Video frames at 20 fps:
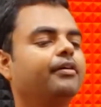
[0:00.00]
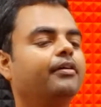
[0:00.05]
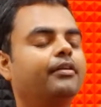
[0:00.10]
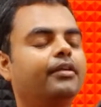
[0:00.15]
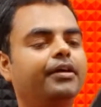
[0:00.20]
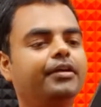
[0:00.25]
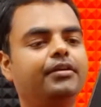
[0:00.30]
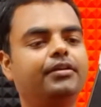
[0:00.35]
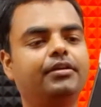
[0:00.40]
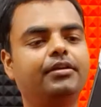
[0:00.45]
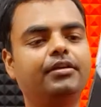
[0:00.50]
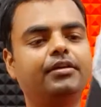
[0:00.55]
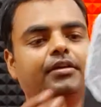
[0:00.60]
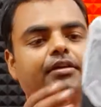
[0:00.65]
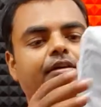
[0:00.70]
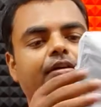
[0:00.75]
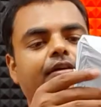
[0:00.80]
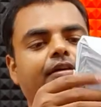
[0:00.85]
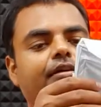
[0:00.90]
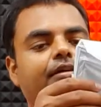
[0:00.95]
राइट
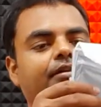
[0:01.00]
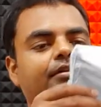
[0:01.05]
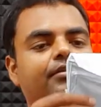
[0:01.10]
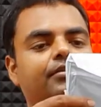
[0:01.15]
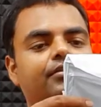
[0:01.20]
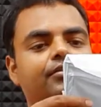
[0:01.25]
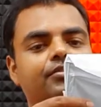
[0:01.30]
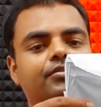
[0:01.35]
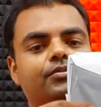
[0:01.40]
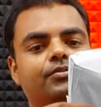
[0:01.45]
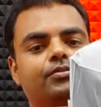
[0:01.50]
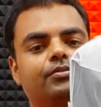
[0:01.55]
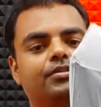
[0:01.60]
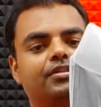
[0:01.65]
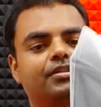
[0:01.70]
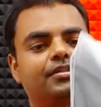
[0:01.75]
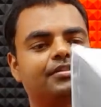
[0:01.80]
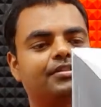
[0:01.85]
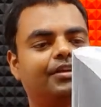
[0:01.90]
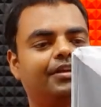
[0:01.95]
सो
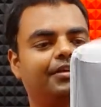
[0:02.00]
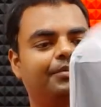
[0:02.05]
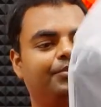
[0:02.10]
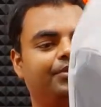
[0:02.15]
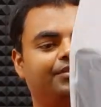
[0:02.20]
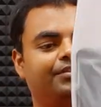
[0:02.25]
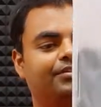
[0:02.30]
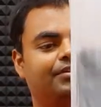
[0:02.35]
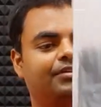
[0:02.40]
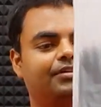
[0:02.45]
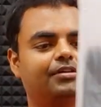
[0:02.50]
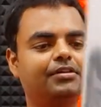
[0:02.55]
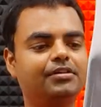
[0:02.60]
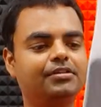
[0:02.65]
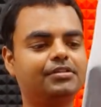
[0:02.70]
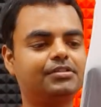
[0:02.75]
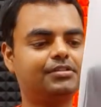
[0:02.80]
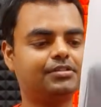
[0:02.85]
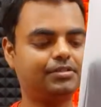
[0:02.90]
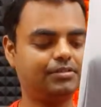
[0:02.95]
जस्ट लेट मी
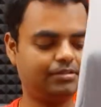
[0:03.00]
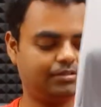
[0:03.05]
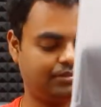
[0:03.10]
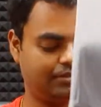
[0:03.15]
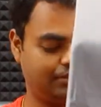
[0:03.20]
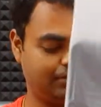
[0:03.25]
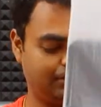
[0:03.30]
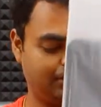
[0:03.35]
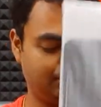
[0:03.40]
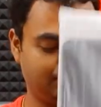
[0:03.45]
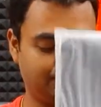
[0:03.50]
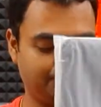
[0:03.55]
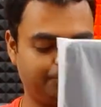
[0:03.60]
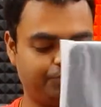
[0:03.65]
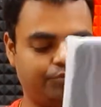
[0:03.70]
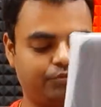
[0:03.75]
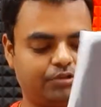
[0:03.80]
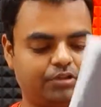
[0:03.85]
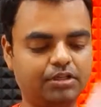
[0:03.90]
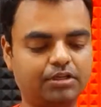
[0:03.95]
जस्ट
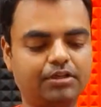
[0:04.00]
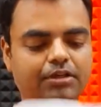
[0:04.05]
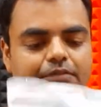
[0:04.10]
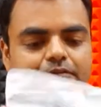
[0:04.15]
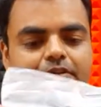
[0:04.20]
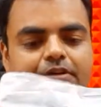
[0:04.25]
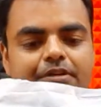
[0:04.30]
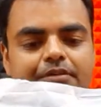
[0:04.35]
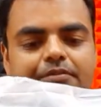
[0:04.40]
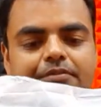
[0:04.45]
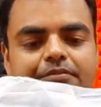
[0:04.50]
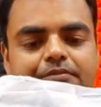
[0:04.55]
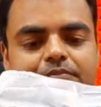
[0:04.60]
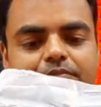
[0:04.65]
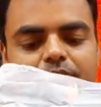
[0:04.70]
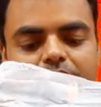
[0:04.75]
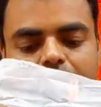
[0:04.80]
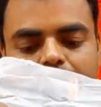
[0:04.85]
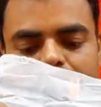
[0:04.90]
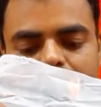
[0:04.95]
पुट द कवर
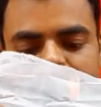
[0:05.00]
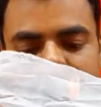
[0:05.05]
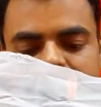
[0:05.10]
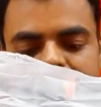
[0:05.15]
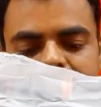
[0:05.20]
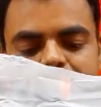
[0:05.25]
बिकॉज